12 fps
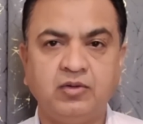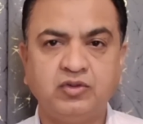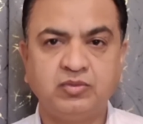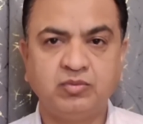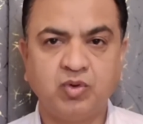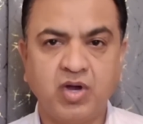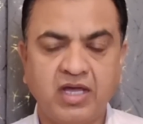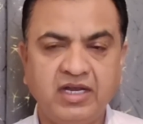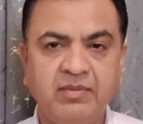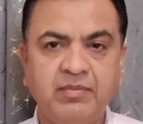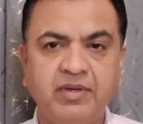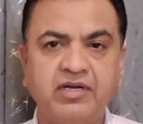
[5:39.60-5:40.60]
उस
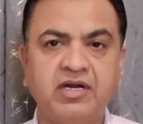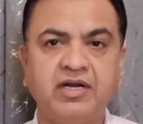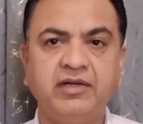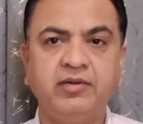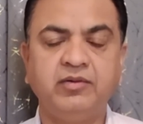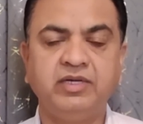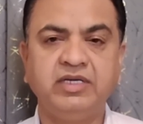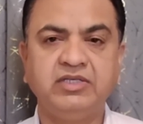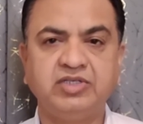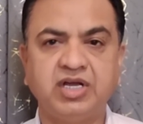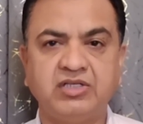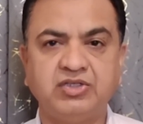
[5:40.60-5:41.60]
मुहाने पर खड़ी होंगी
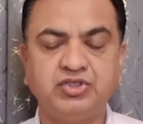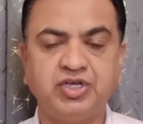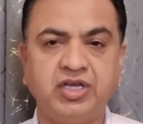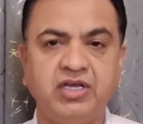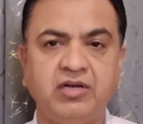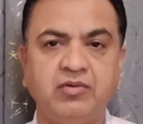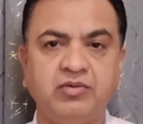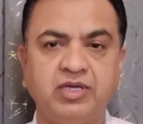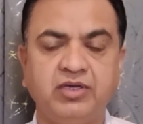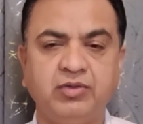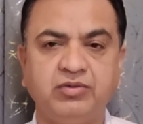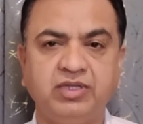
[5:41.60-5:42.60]
जहां छह ग्रहों
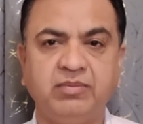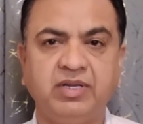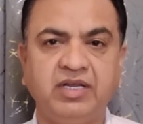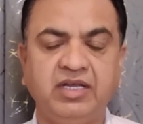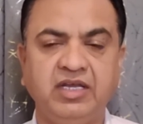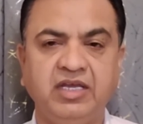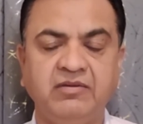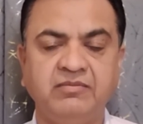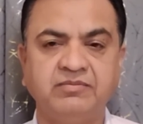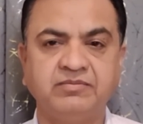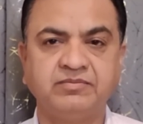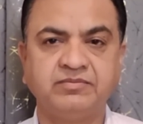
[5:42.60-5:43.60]
की युति बनेगी
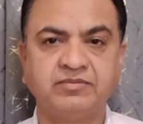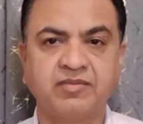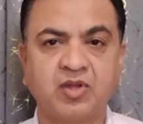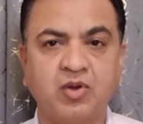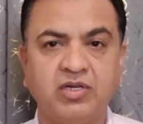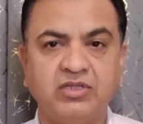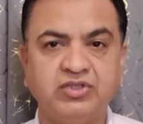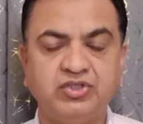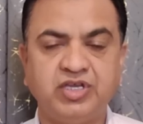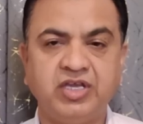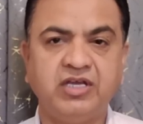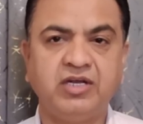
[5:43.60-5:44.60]
और ये
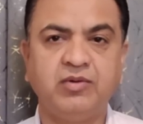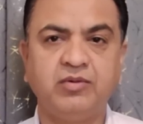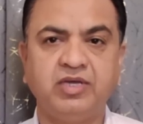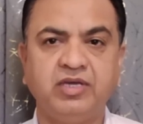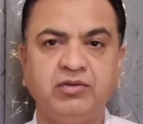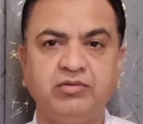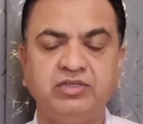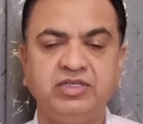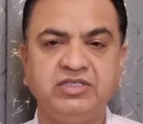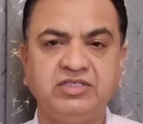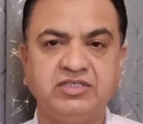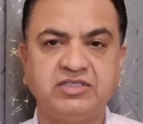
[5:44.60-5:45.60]
छह ग्रहों की
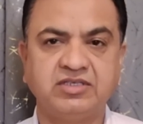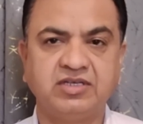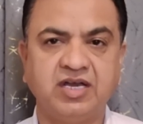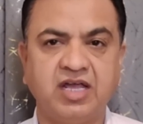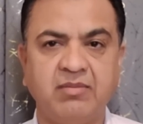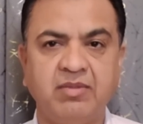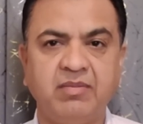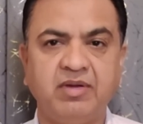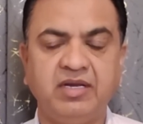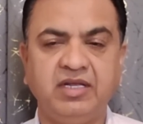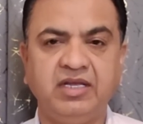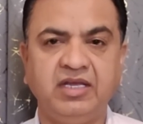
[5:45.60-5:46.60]
युति जिस घर में
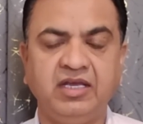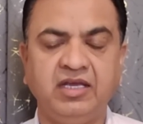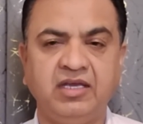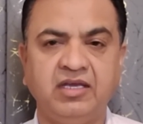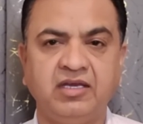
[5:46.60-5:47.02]
बनेगी